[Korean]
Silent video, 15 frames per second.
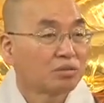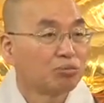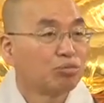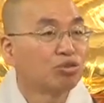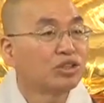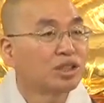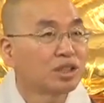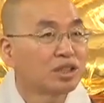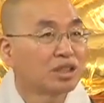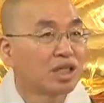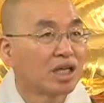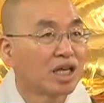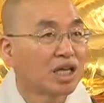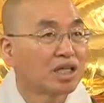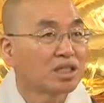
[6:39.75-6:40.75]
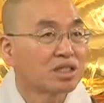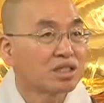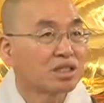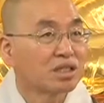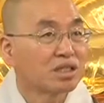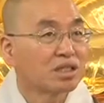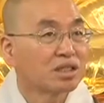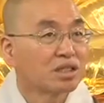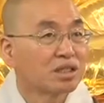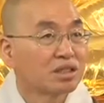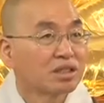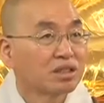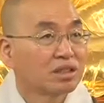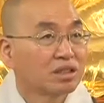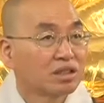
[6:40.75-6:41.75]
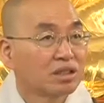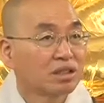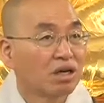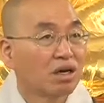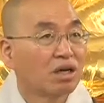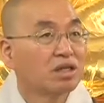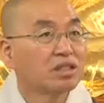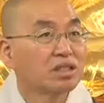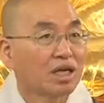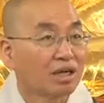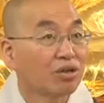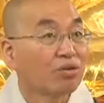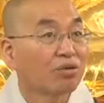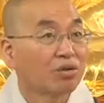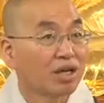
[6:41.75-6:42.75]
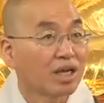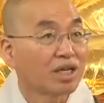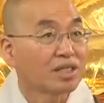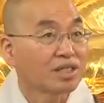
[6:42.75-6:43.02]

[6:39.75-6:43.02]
무의식 세계에서 덜 작용을 해.